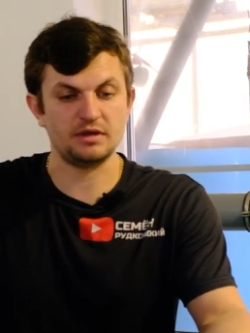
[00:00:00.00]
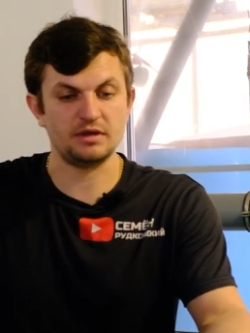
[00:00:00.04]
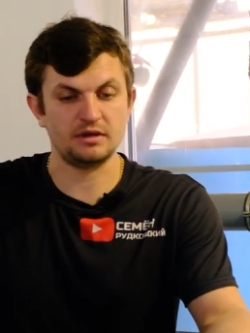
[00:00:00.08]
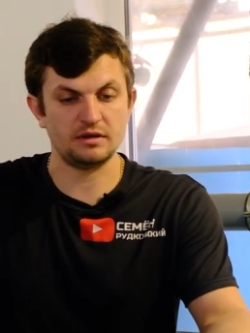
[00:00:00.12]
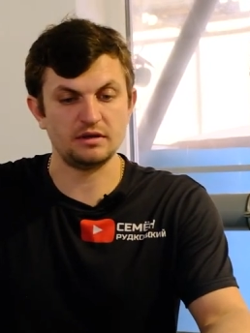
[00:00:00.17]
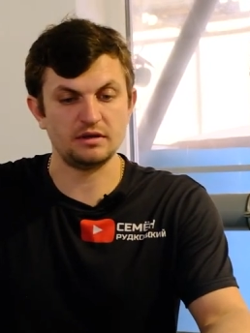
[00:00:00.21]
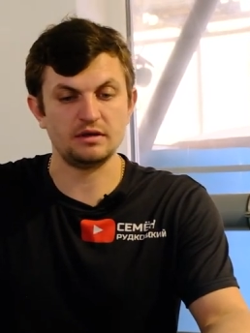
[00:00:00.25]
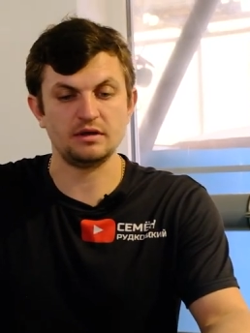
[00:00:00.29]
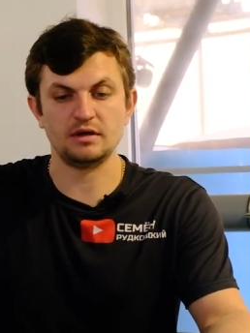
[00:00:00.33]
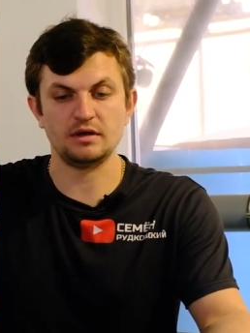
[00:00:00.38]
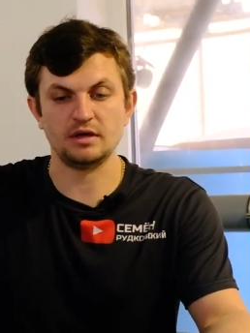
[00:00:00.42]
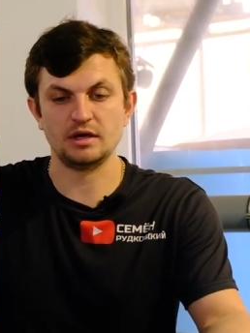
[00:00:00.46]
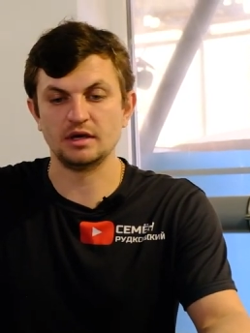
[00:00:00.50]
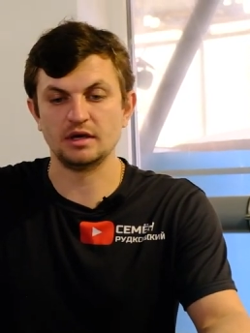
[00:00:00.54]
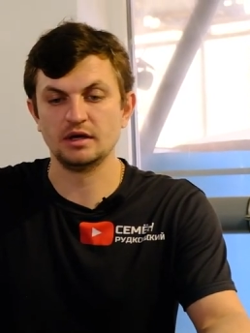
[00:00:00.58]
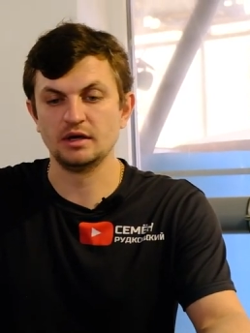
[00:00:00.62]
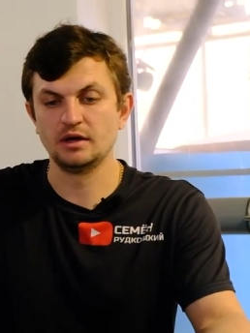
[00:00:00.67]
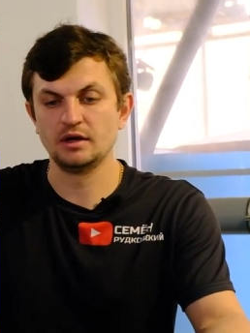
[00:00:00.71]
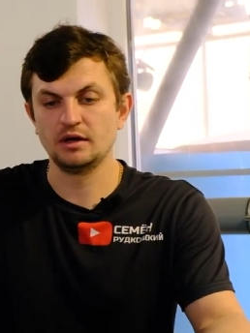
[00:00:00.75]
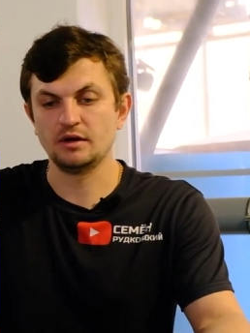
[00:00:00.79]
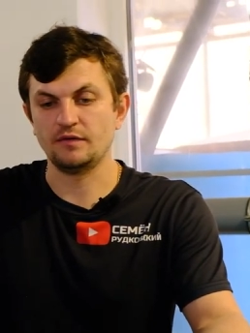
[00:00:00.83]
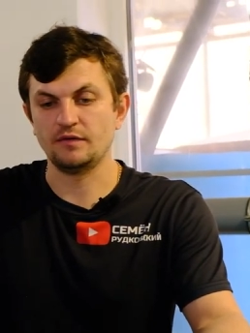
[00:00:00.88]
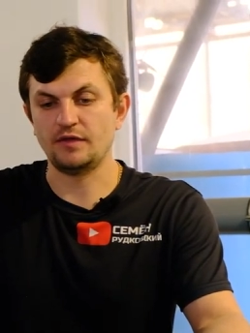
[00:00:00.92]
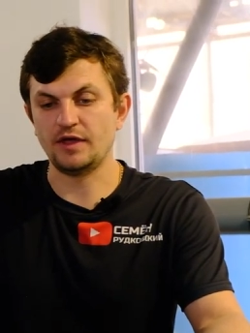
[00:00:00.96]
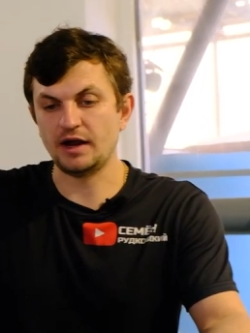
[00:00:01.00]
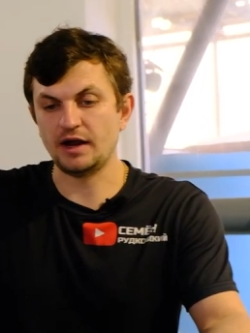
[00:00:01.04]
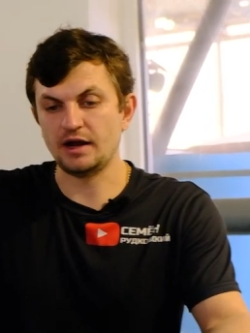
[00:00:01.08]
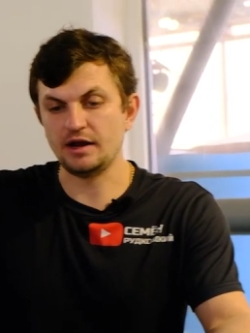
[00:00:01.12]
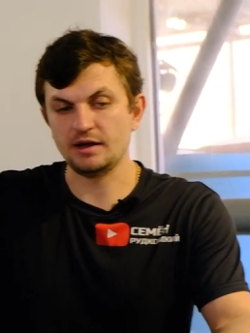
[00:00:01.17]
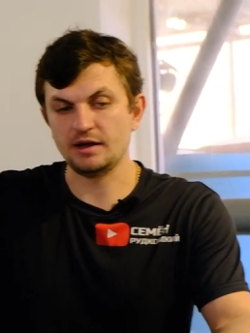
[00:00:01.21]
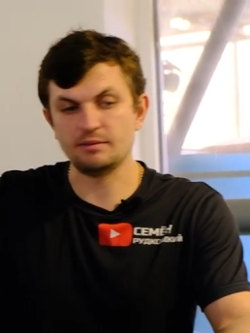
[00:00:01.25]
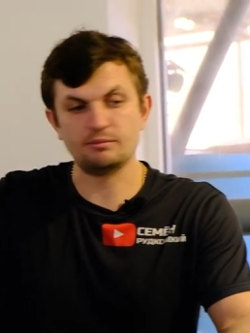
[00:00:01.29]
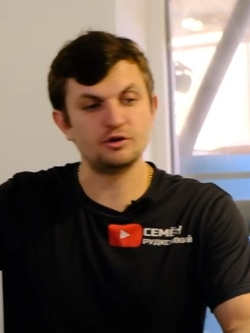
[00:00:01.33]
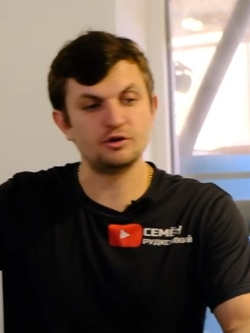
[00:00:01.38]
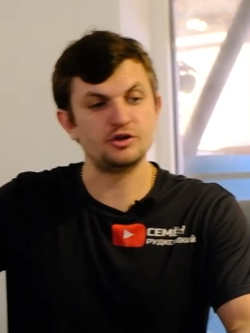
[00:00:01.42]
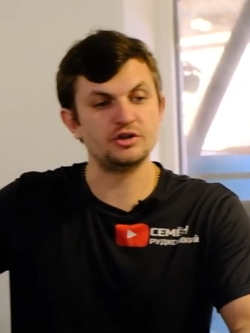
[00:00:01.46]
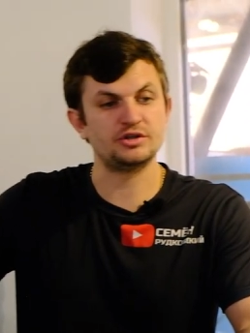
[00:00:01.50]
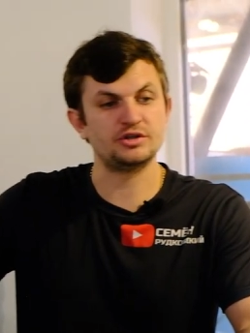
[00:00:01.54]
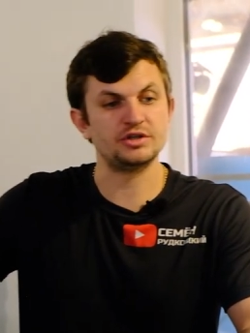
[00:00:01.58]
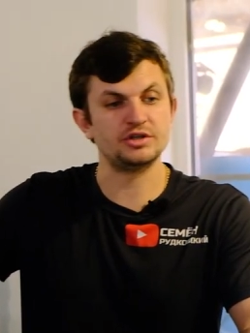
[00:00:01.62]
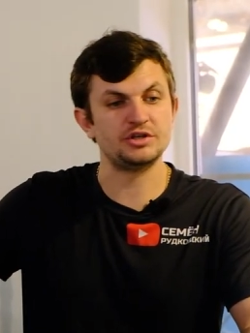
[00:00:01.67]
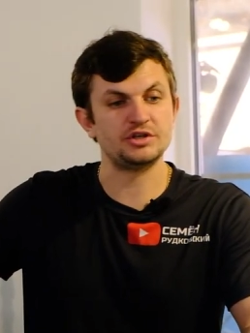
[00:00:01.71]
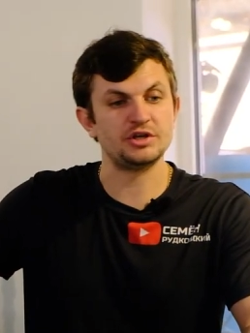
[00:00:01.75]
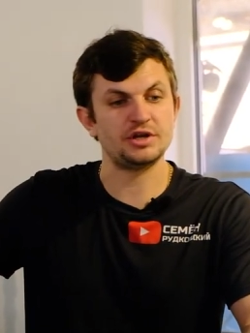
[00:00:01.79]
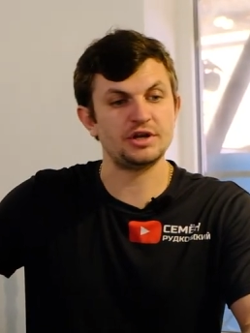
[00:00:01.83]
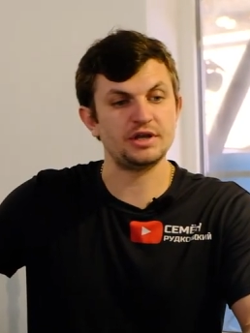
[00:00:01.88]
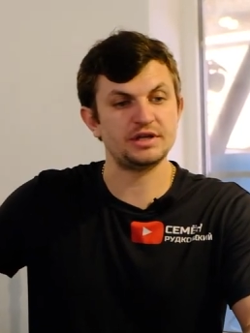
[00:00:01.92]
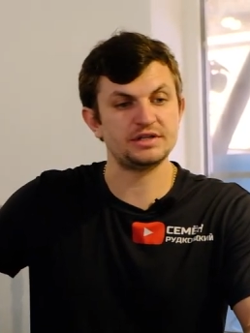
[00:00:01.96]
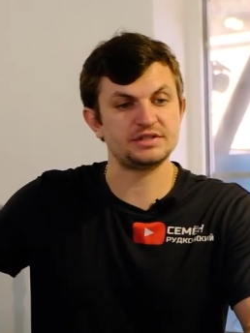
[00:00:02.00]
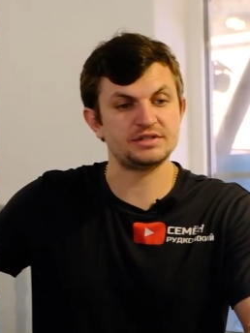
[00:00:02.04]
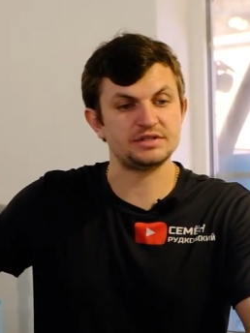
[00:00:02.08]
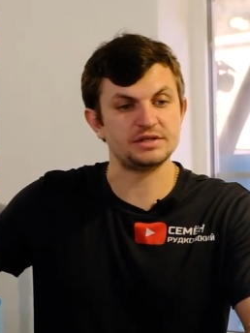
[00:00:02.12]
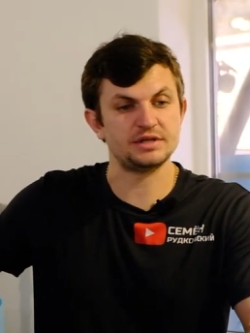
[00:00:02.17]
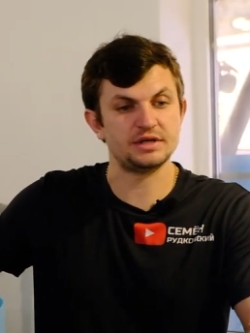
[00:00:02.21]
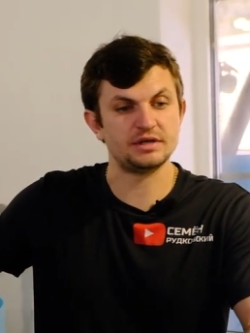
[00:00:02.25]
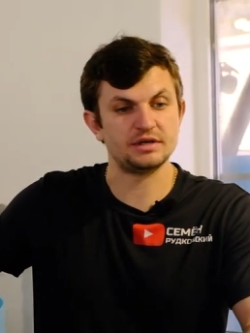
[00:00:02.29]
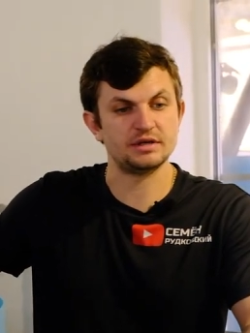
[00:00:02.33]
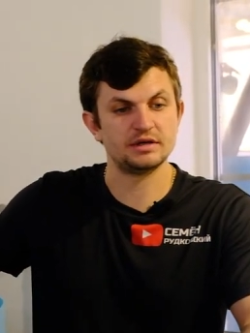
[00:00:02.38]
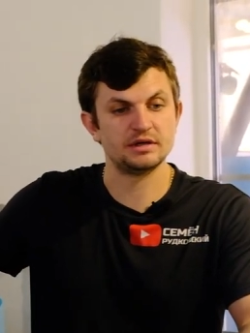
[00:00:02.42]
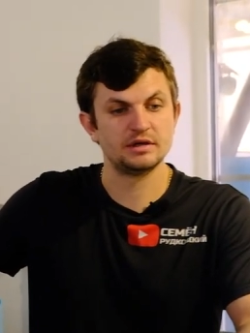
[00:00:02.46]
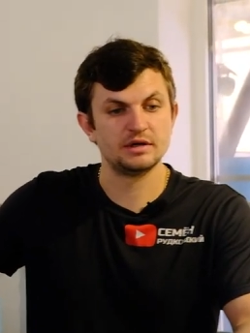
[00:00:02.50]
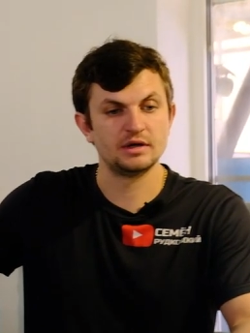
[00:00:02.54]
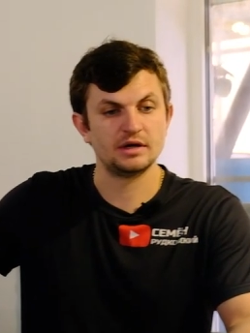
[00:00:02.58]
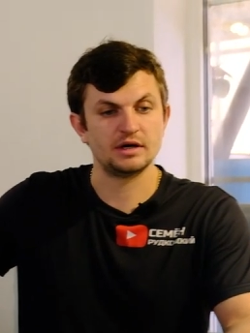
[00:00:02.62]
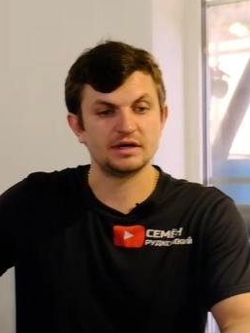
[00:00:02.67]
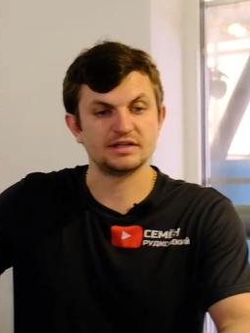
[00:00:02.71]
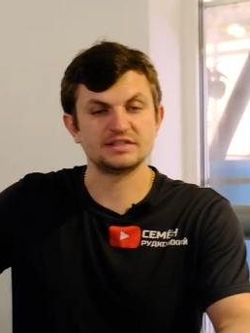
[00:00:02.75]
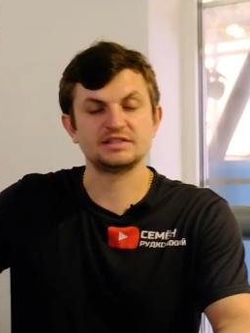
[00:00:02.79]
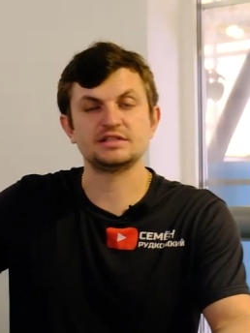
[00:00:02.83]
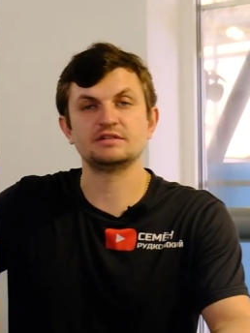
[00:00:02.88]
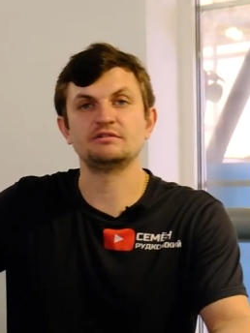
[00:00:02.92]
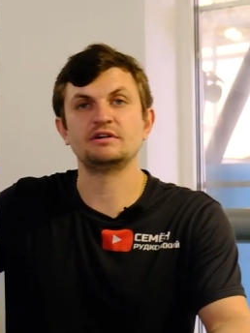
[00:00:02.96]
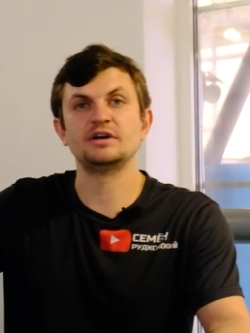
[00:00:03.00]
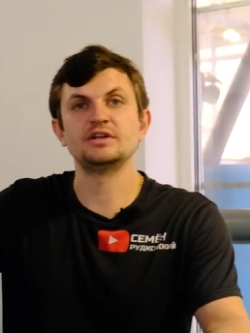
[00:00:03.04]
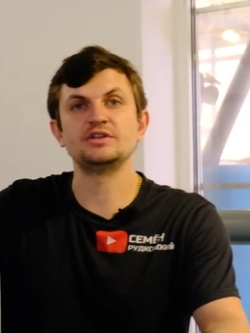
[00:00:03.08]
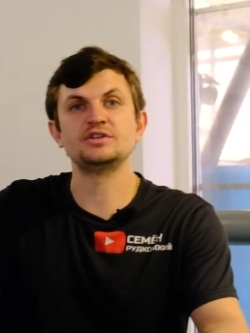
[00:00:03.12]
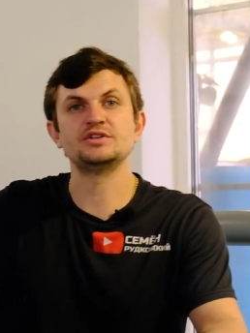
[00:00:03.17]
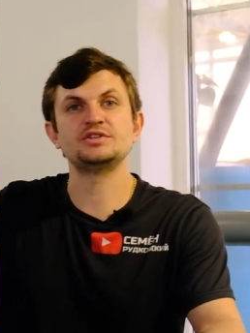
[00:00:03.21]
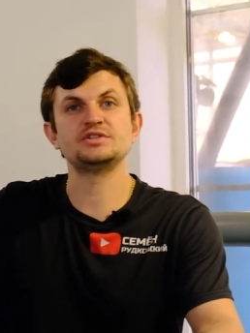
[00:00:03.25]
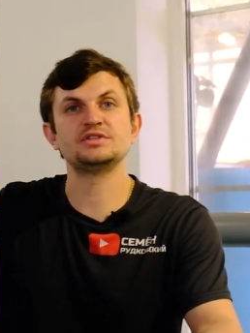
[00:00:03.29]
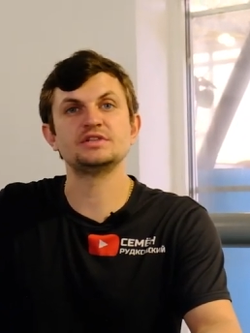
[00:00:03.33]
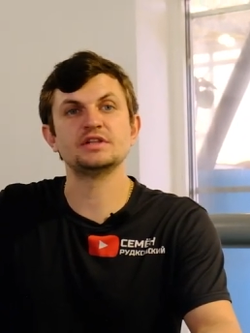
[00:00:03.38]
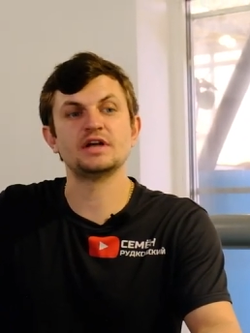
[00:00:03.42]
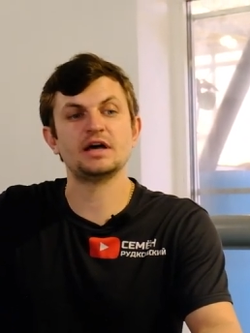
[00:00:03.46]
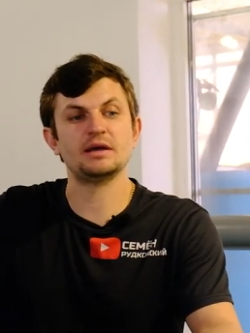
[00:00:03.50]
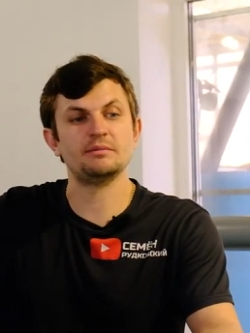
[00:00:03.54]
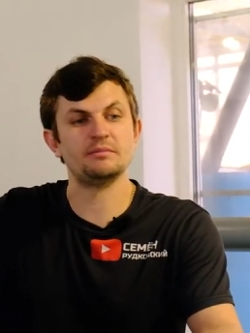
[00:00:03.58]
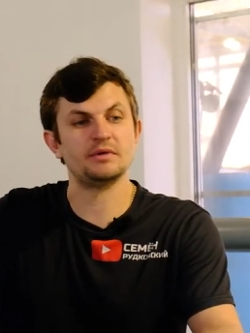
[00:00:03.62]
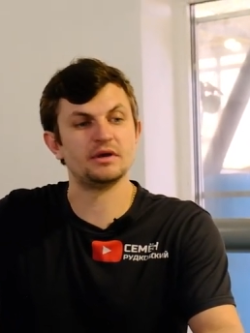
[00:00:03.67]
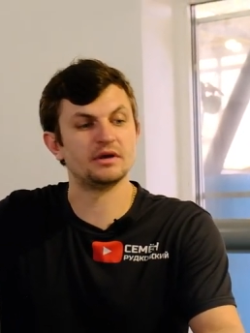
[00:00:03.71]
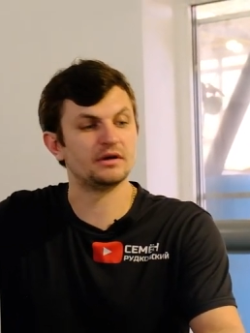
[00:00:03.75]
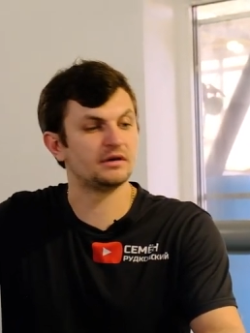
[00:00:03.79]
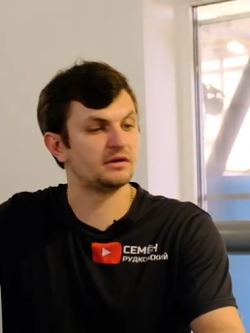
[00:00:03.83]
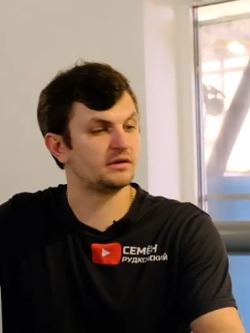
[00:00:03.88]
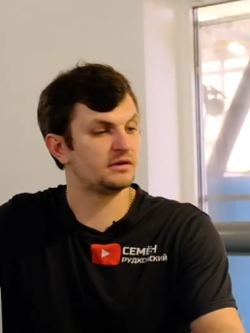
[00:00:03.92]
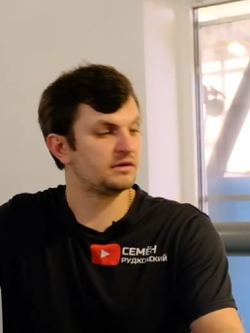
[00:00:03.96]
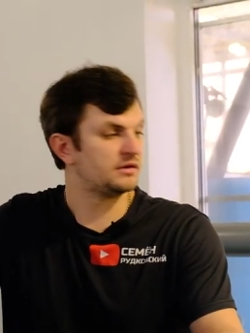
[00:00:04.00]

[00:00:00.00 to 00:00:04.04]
И далее будет интересней. Оставайтесь с нами.